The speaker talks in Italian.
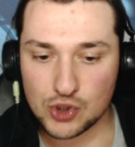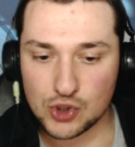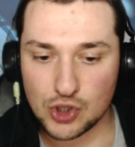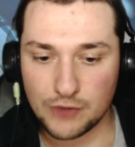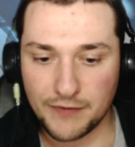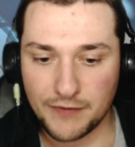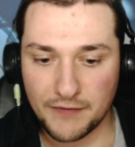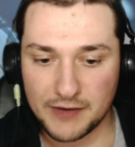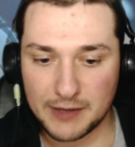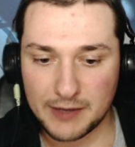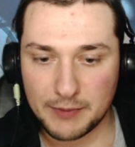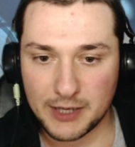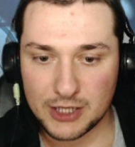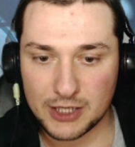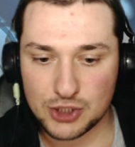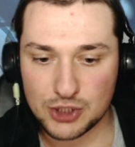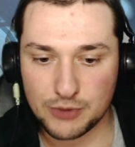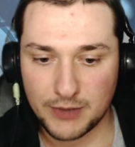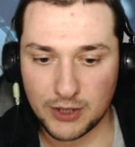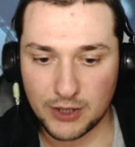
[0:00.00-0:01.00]
ce lo fa fare perché
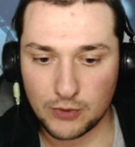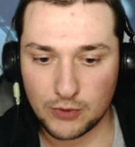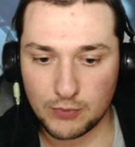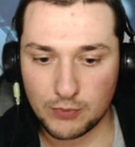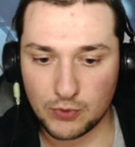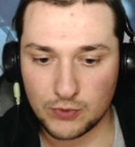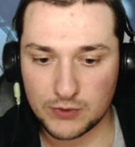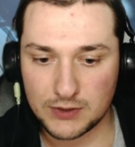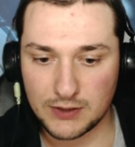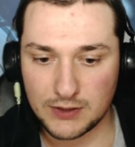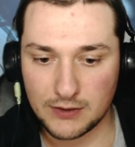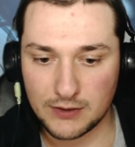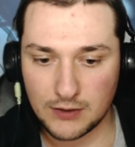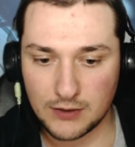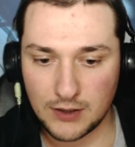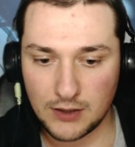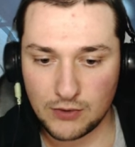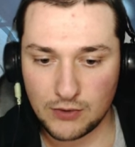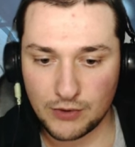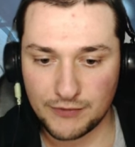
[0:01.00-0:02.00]
ci mancano i punti.
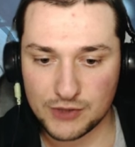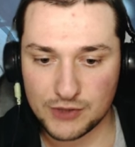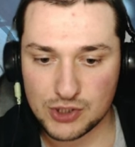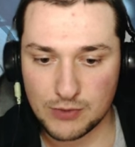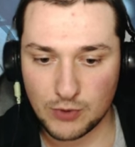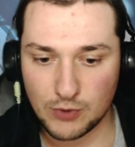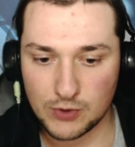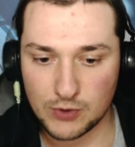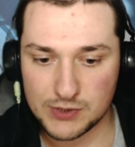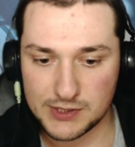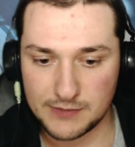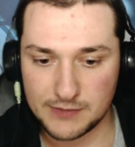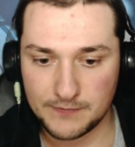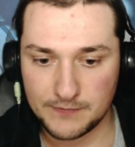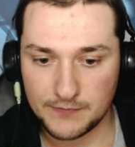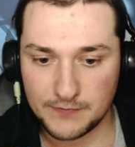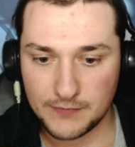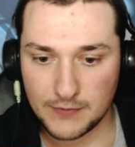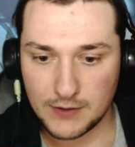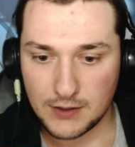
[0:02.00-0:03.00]
Allora facciamo così.
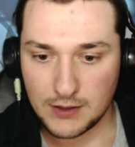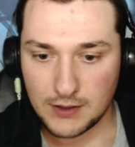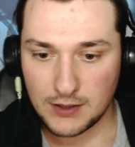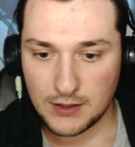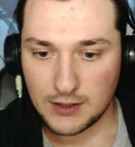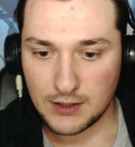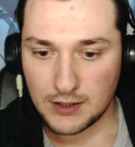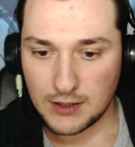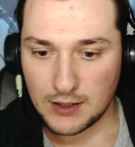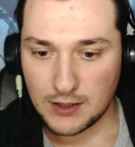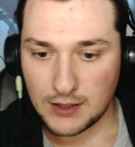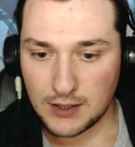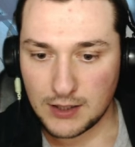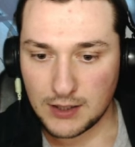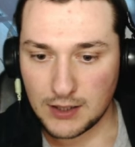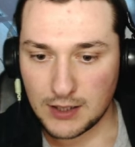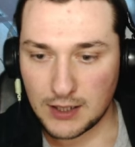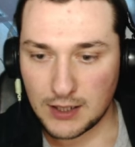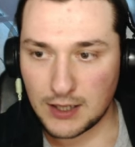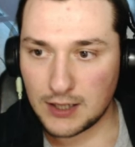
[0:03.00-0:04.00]

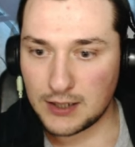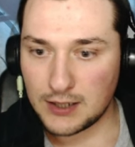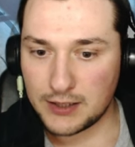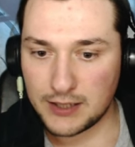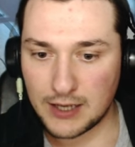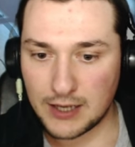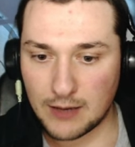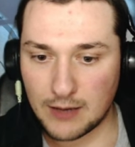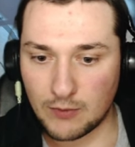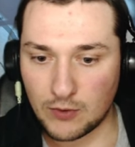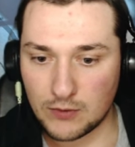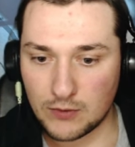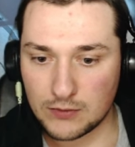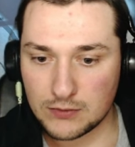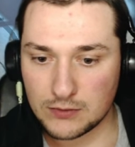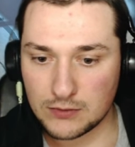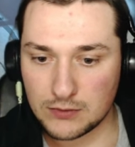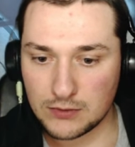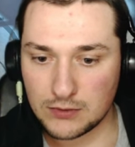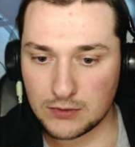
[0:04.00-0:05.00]
Alleniamo
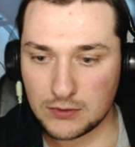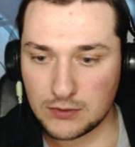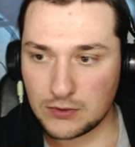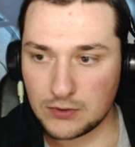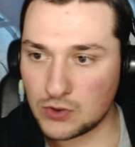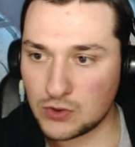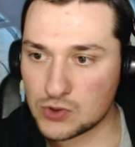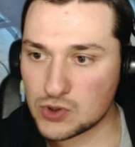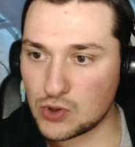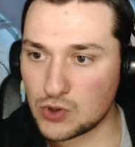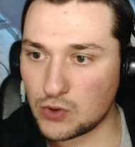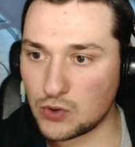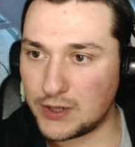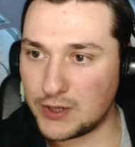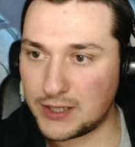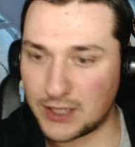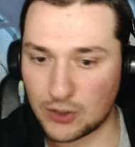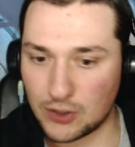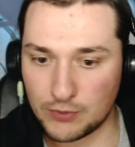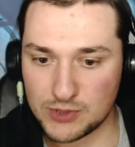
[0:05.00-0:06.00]
non solo quelli
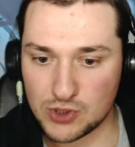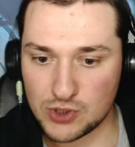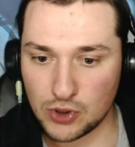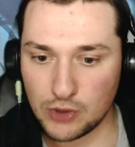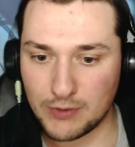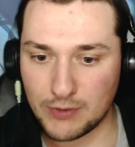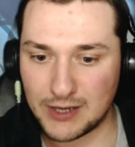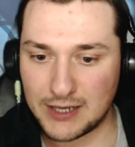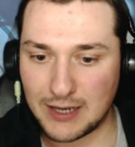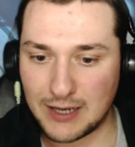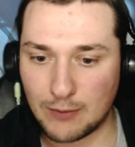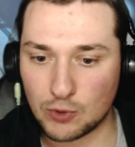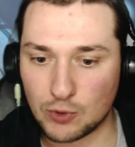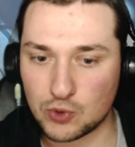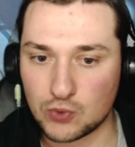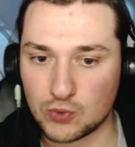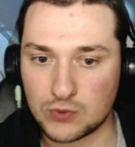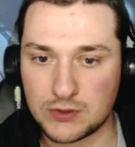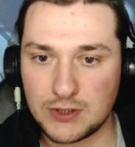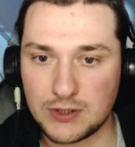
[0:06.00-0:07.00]
che hanno bisogno, ma alleniamo
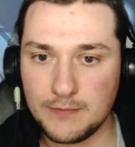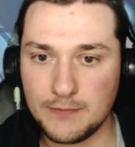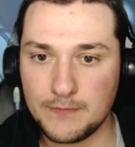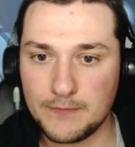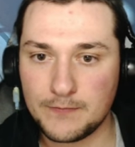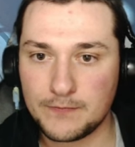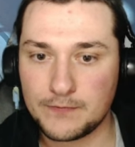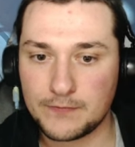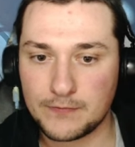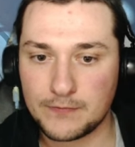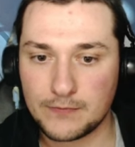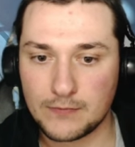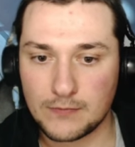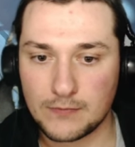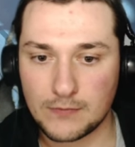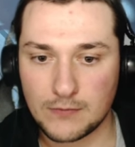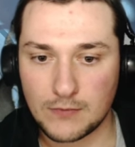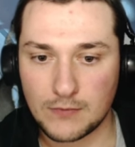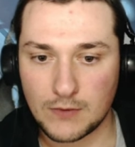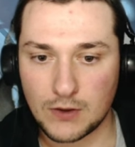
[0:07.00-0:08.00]
tutti.
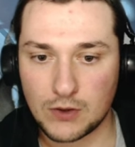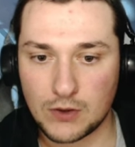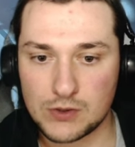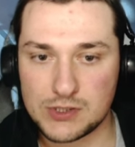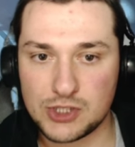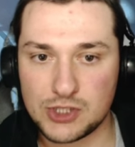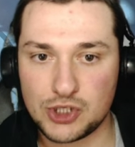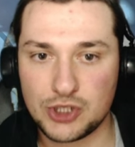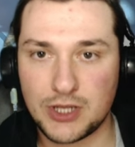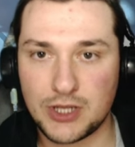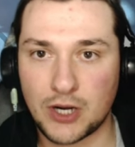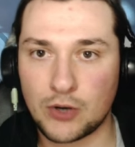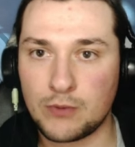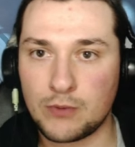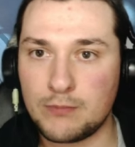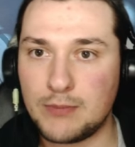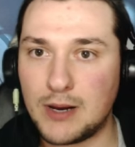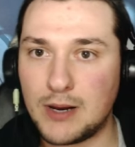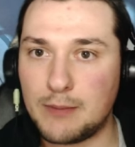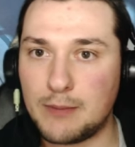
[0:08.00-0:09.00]
Così ci danno un
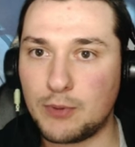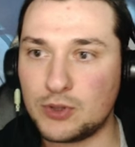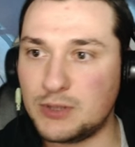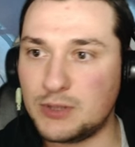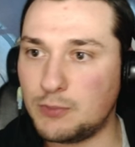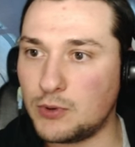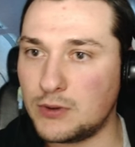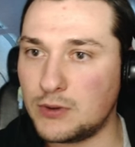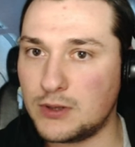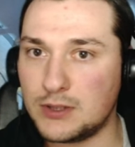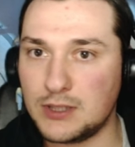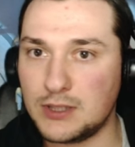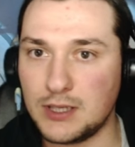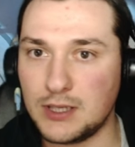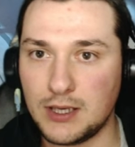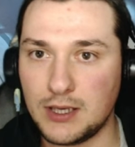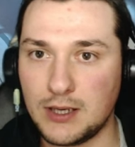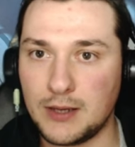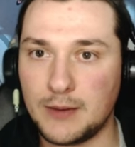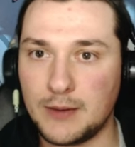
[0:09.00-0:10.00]
bel po' di,
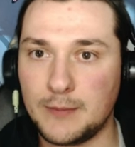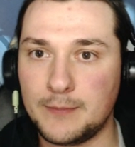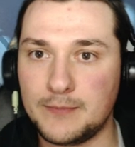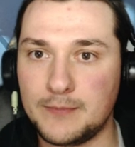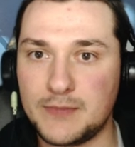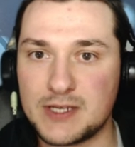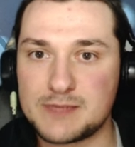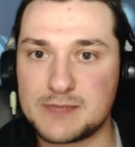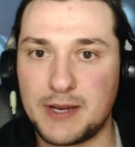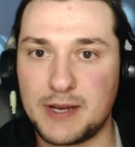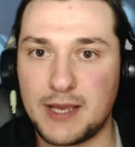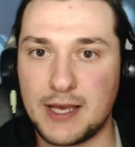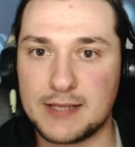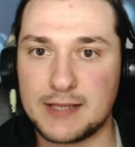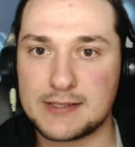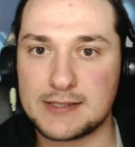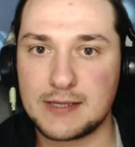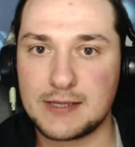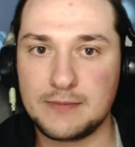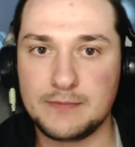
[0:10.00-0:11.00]
di, di
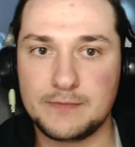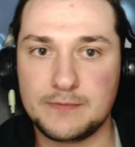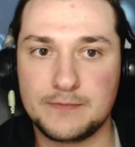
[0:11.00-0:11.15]
esperienza.